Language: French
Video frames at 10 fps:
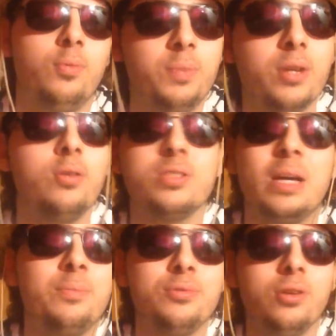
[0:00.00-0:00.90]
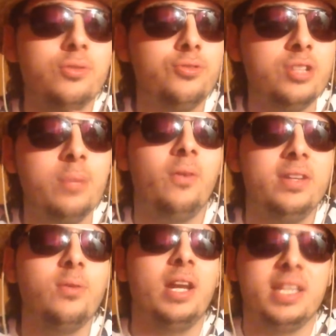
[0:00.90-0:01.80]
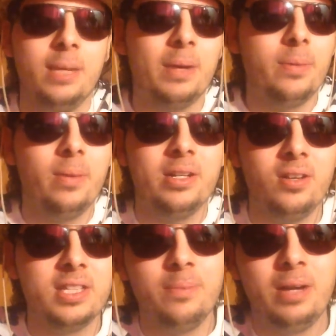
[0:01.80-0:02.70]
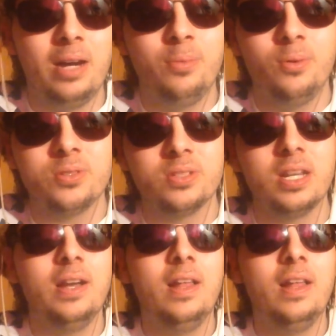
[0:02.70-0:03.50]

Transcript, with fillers: Piccolo, c'est un peu dur de juger, mais on va dire voilà, qu'il a pris pas mal de retard par rapport aux autres.